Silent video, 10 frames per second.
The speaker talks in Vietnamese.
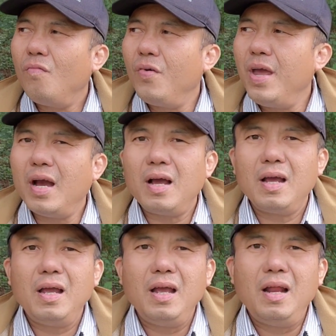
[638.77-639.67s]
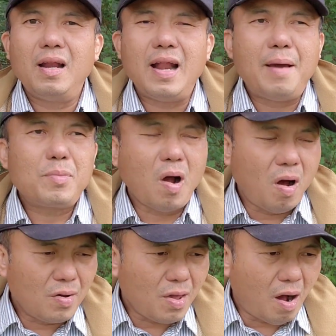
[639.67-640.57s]
Việt là đem
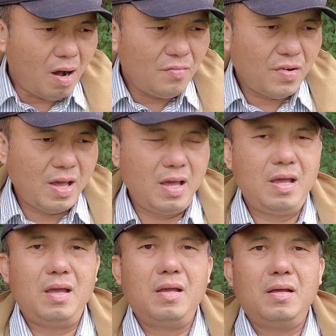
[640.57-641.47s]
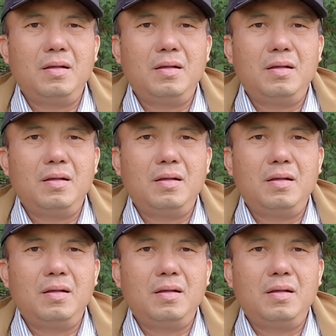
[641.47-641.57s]
con nhỏ về